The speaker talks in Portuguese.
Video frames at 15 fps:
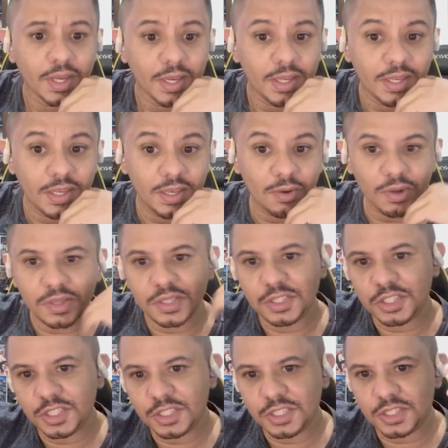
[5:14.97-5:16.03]
E eu
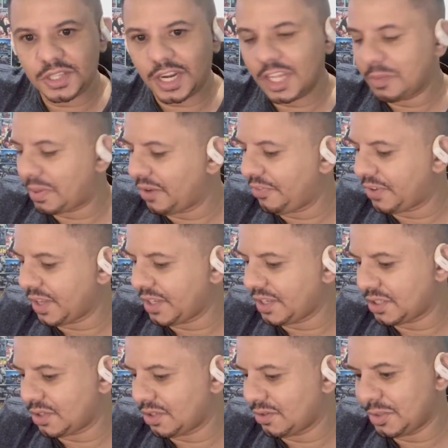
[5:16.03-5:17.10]
assisti de trás para
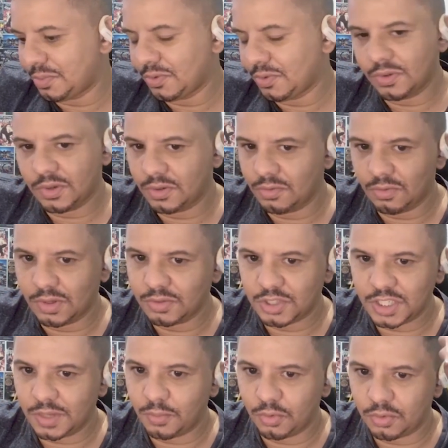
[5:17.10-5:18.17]
frente, então, tipo, eu não
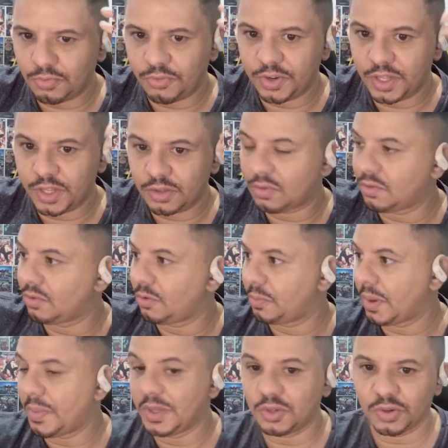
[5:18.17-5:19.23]
tinha muito fresco o
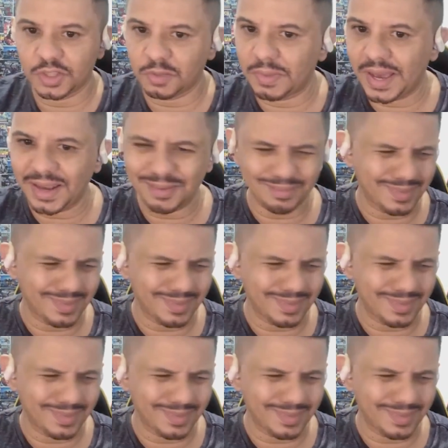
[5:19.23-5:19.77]
Bebê de Rosemary.